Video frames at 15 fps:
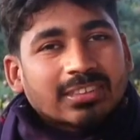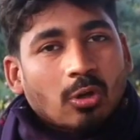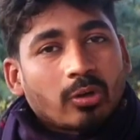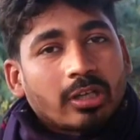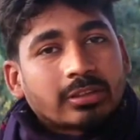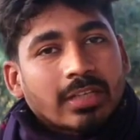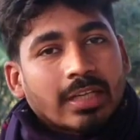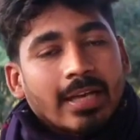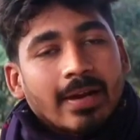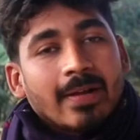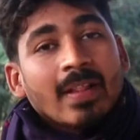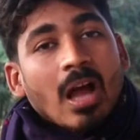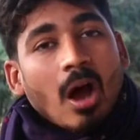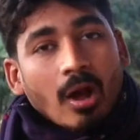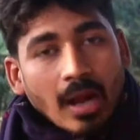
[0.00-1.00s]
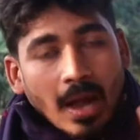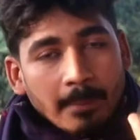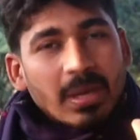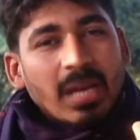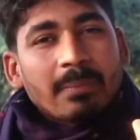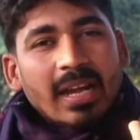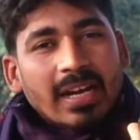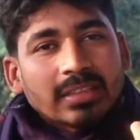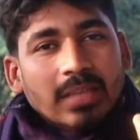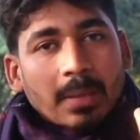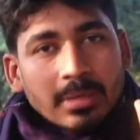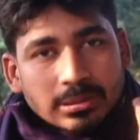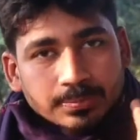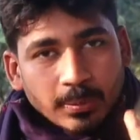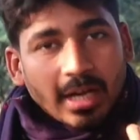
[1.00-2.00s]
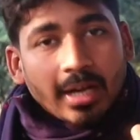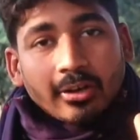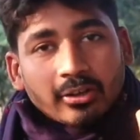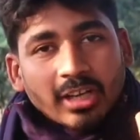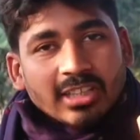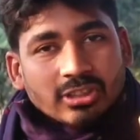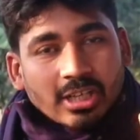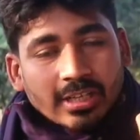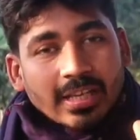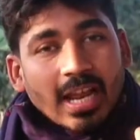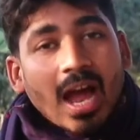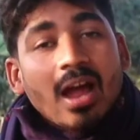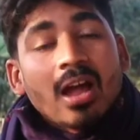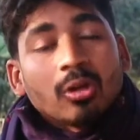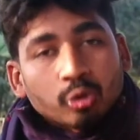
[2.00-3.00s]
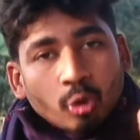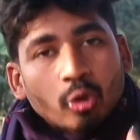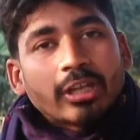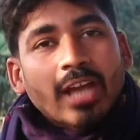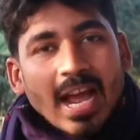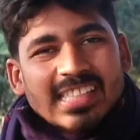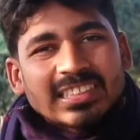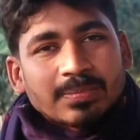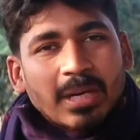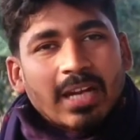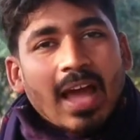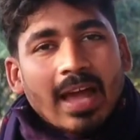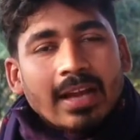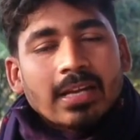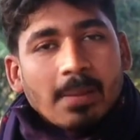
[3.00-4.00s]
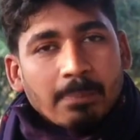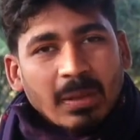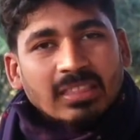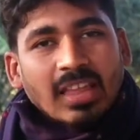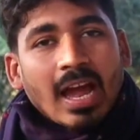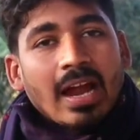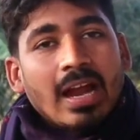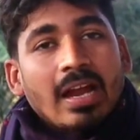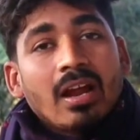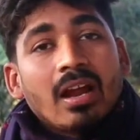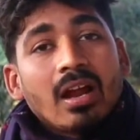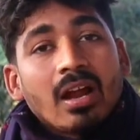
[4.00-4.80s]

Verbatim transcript: होनी चाहिए और अभी मैंने जब स्पीड टेस्ट किया तो क्या स्पीड आ रही है पता है